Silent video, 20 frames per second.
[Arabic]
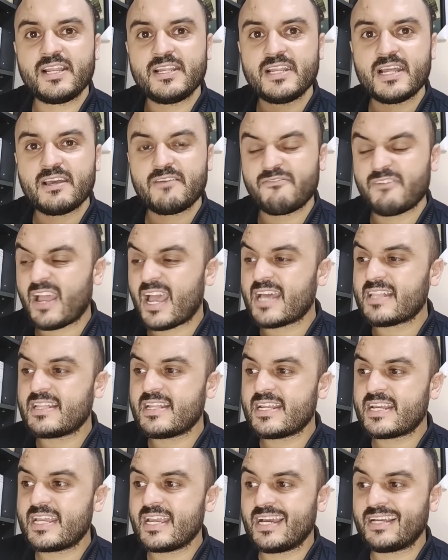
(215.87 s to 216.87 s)
النفقات
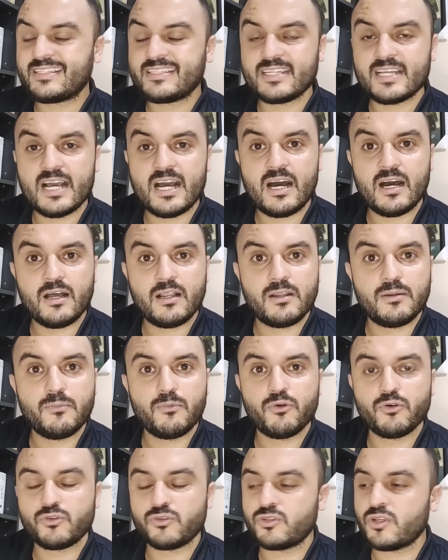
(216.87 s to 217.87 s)
اللي كيعطيها
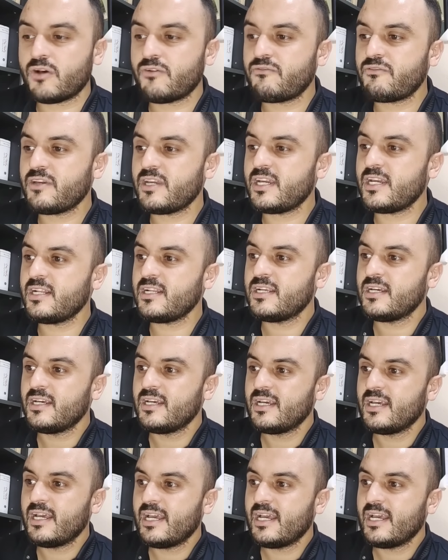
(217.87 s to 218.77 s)
الموظفين